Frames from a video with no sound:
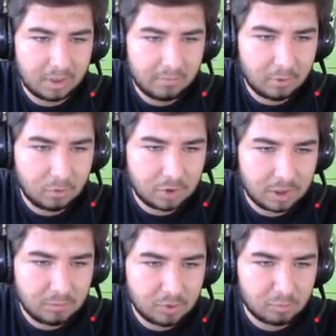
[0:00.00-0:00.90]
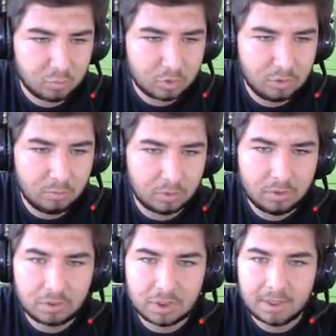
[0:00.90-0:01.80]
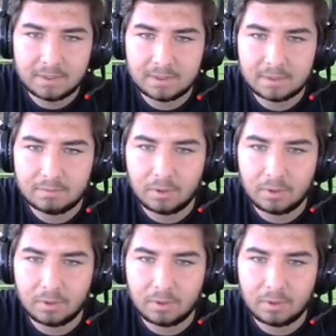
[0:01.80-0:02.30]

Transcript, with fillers: deve kuşlarımız mutlu mu? Chat.